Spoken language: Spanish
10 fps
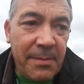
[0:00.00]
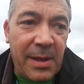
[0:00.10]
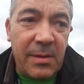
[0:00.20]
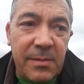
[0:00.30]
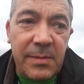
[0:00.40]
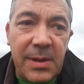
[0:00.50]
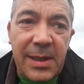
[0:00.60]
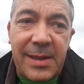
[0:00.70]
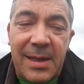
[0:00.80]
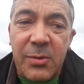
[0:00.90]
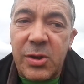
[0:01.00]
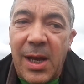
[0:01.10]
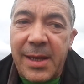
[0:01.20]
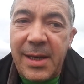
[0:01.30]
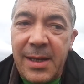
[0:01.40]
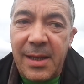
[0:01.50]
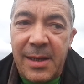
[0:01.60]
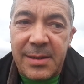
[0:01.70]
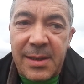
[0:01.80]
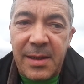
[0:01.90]
Bien, tenemos aquí en,
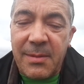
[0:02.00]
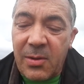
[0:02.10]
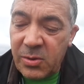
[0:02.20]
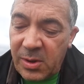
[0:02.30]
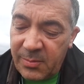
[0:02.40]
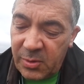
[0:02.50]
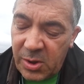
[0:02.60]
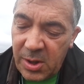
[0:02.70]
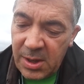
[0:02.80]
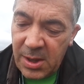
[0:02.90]
en el Sandy Barroso tenemos